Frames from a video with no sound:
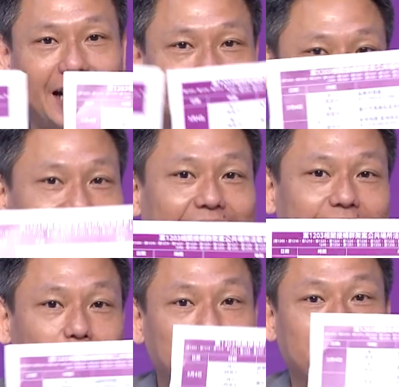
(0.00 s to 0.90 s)
哎，这些
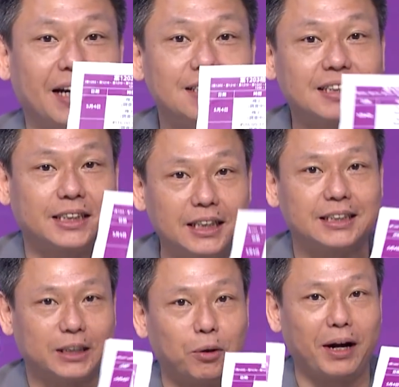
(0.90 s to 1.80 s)
人叫做跟
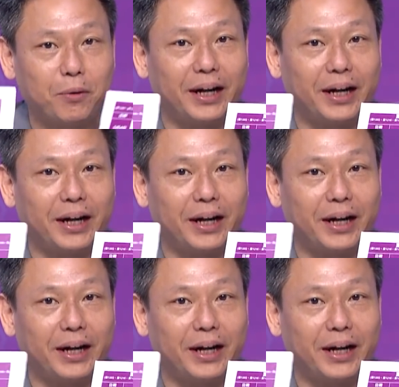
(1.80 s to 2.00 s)
狮子会